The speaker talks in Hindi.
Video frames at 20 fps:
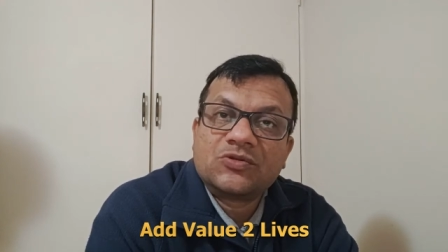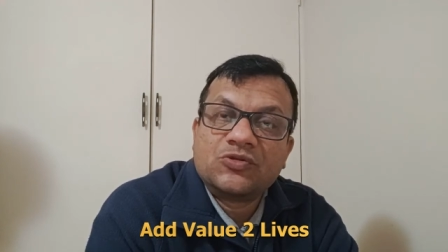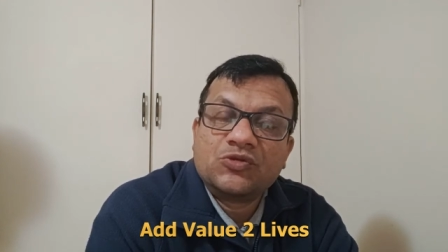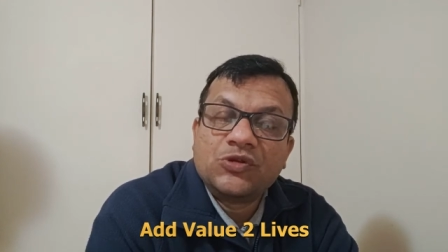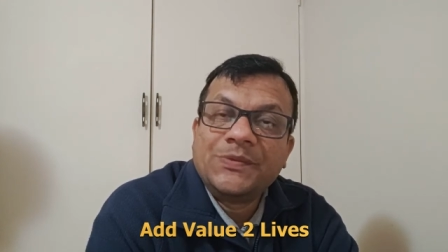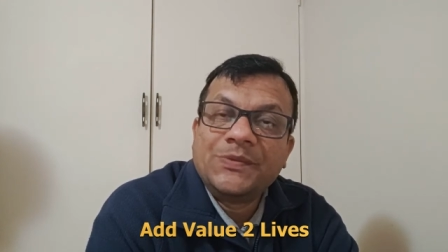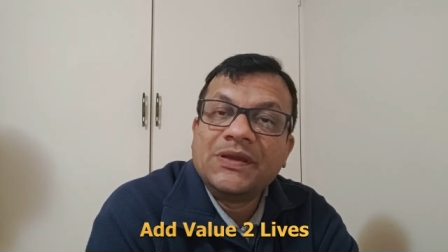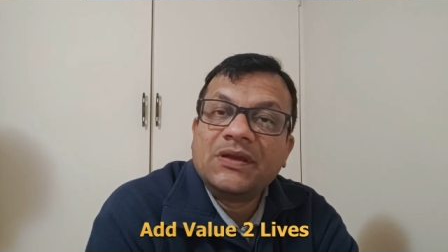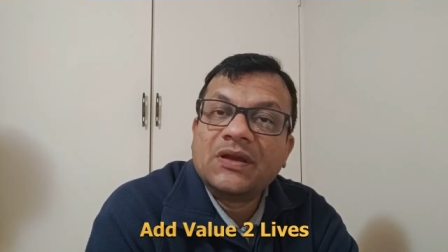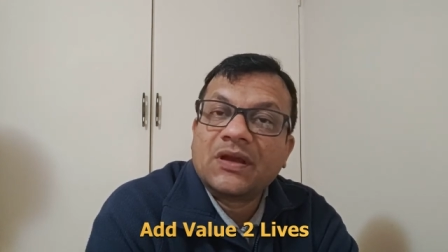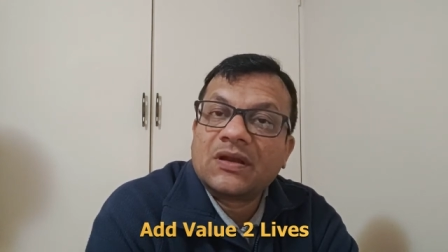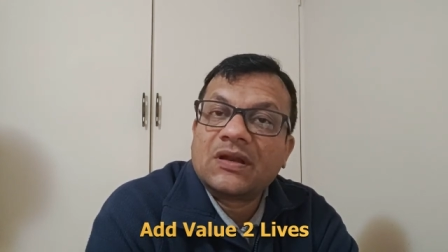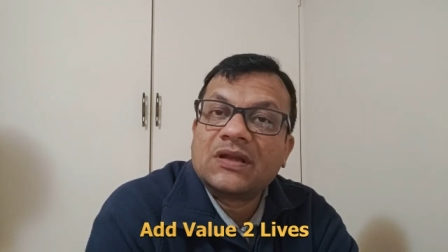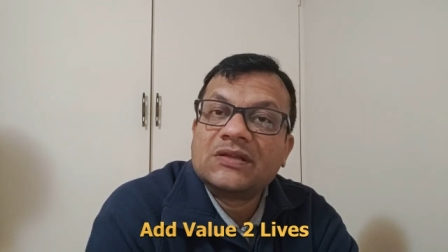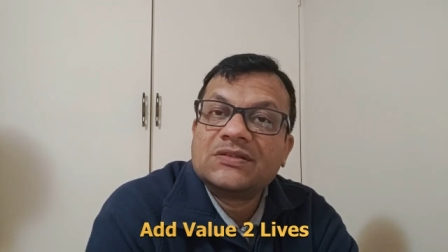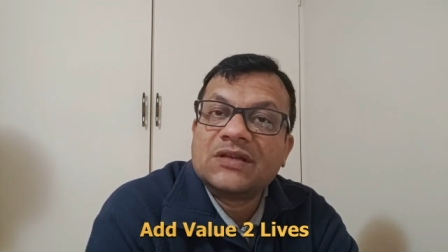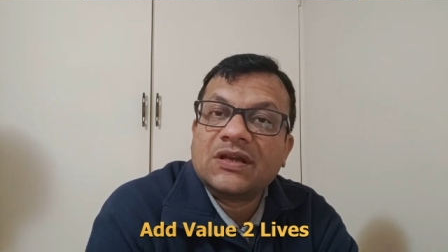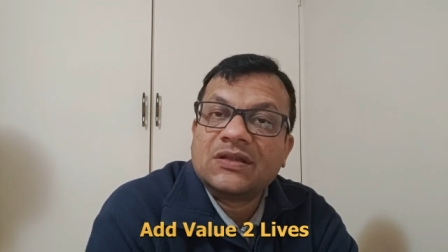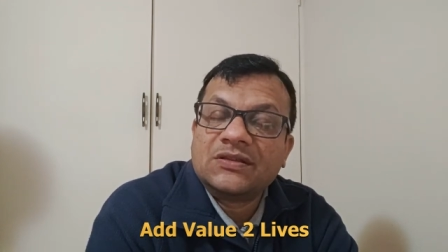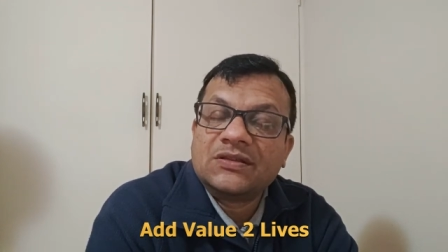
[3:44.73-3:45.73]
कोई भी
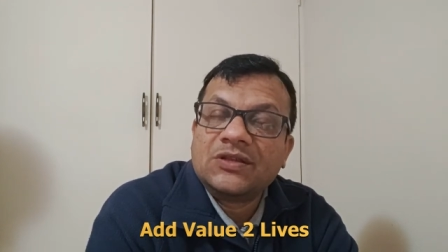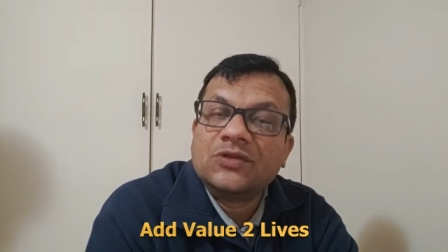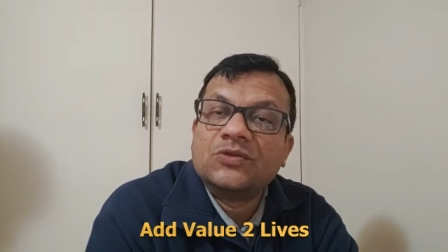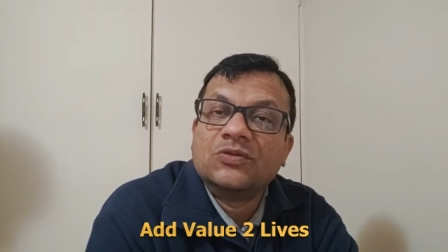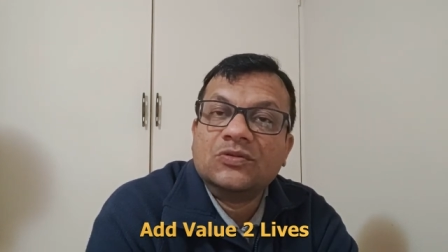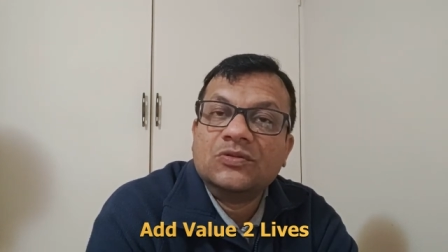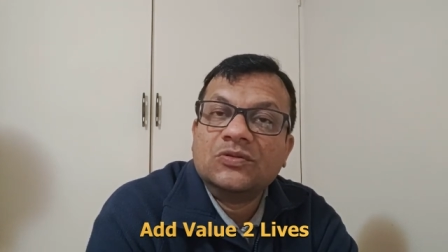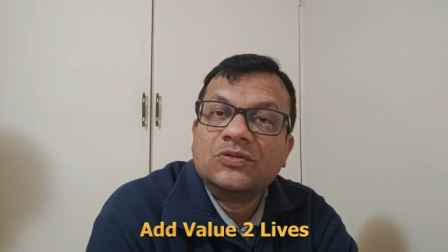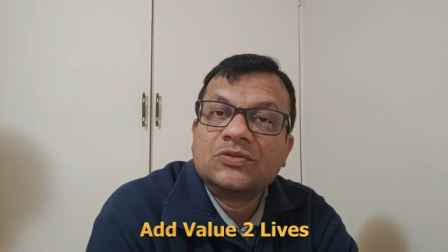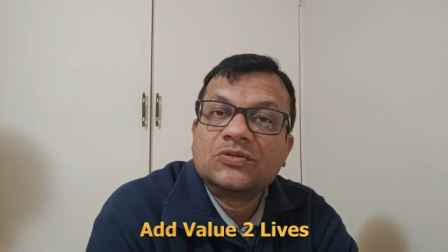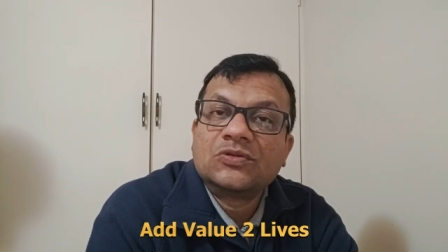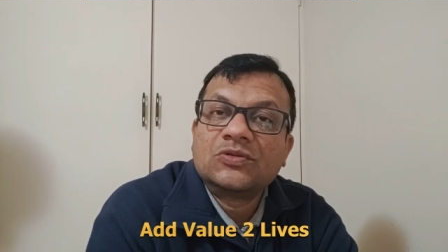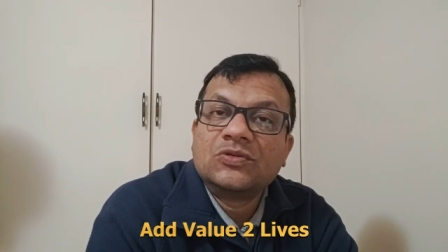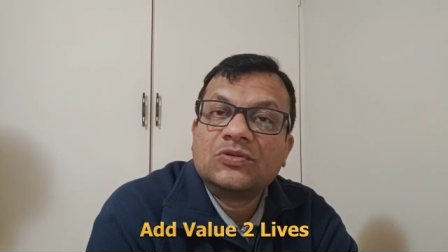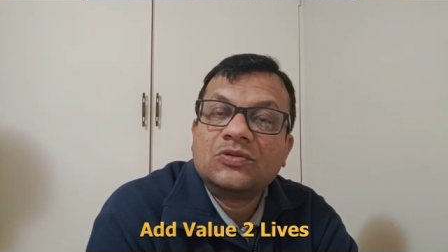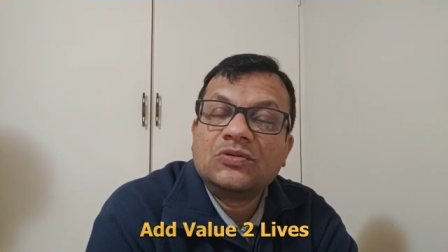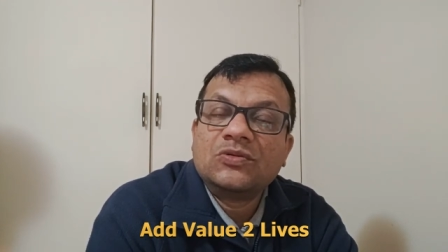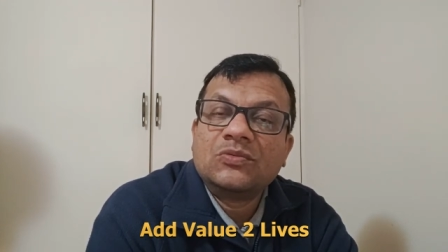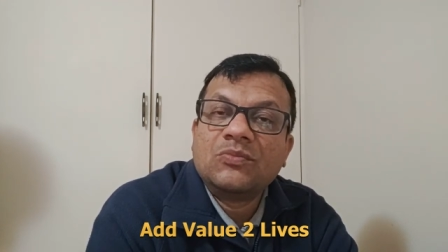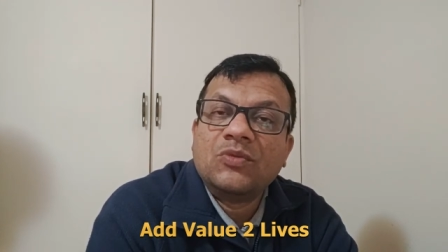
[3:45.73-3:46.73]
करना चाहते हो
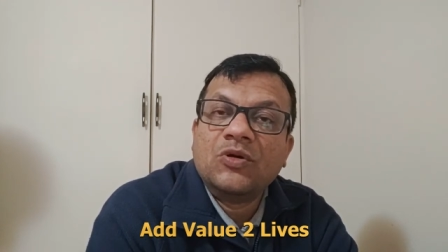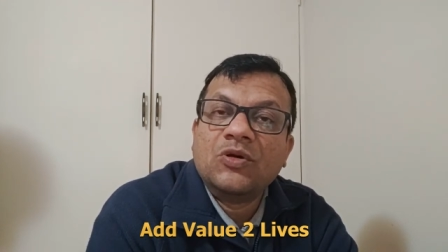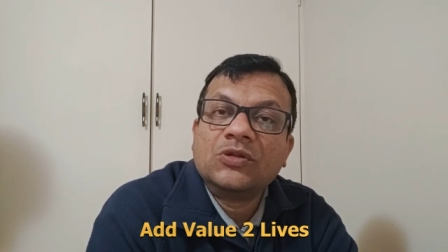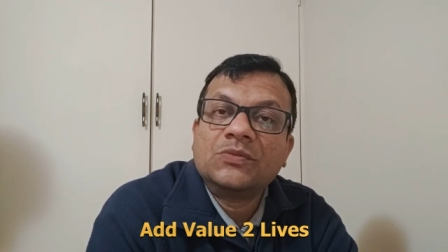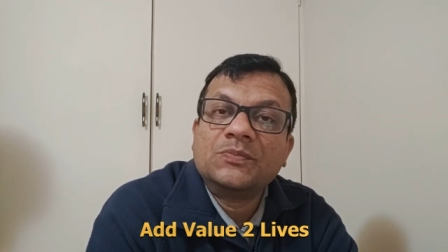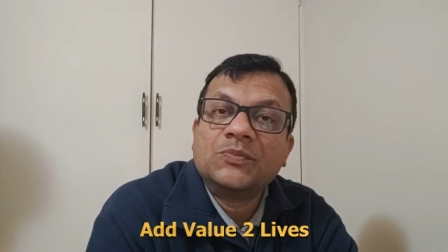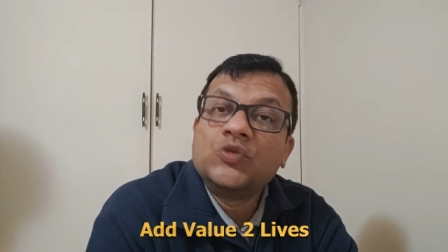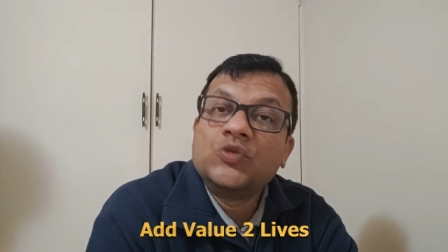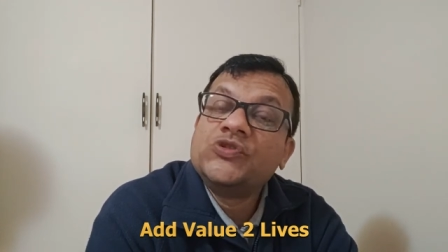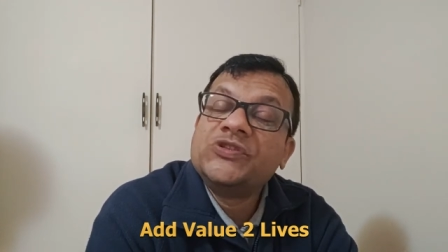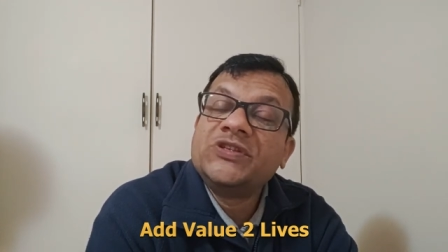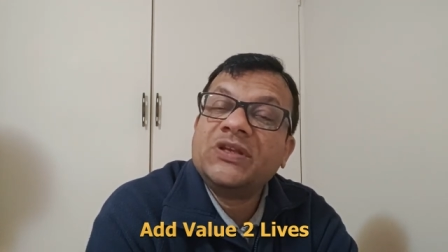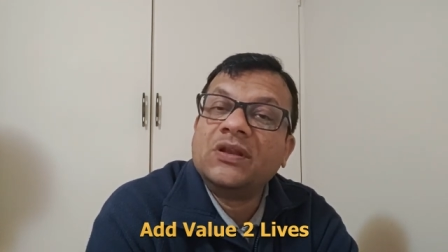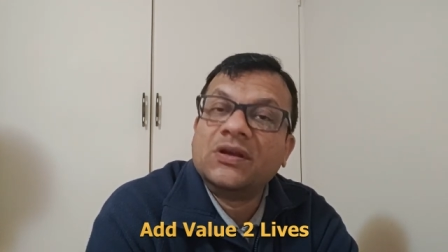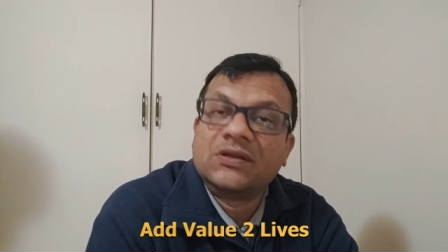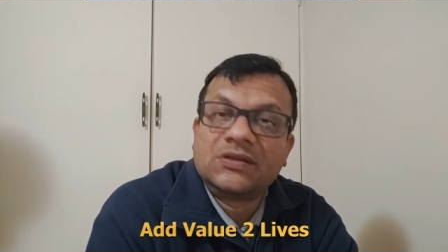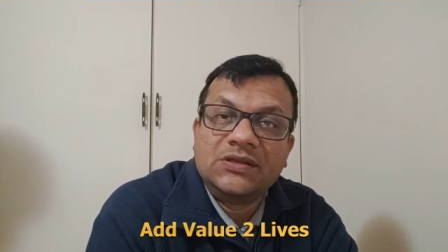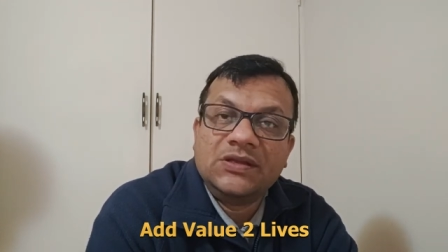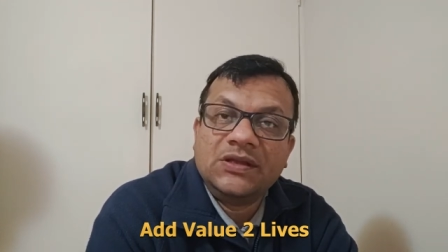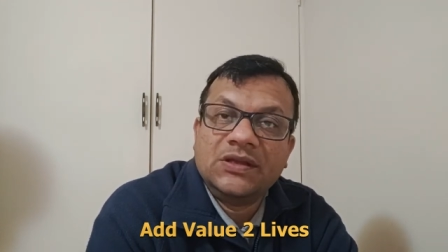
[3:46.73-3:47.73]
तो बहुत पूंजी
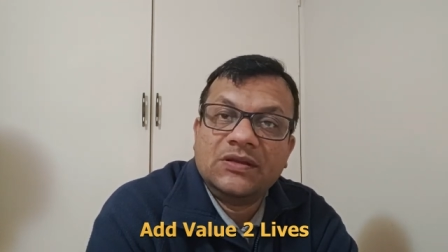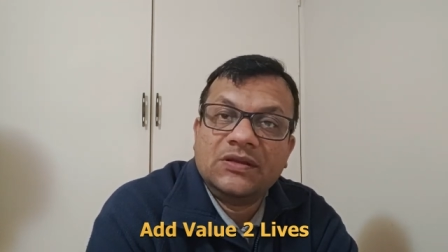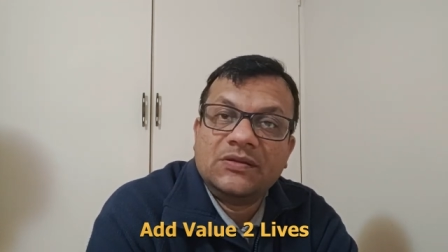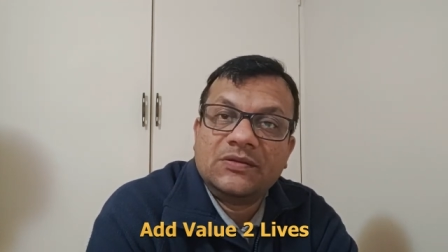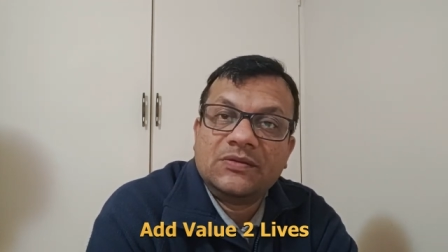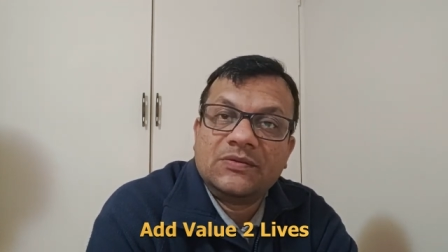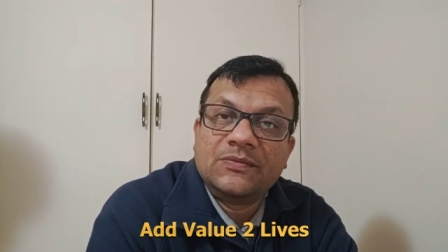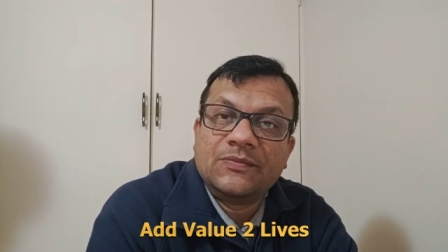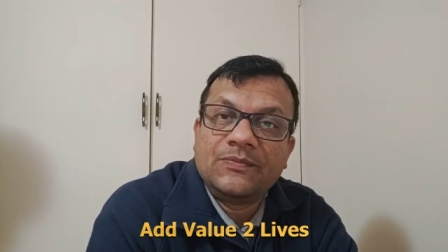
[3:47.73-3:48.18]
लगती है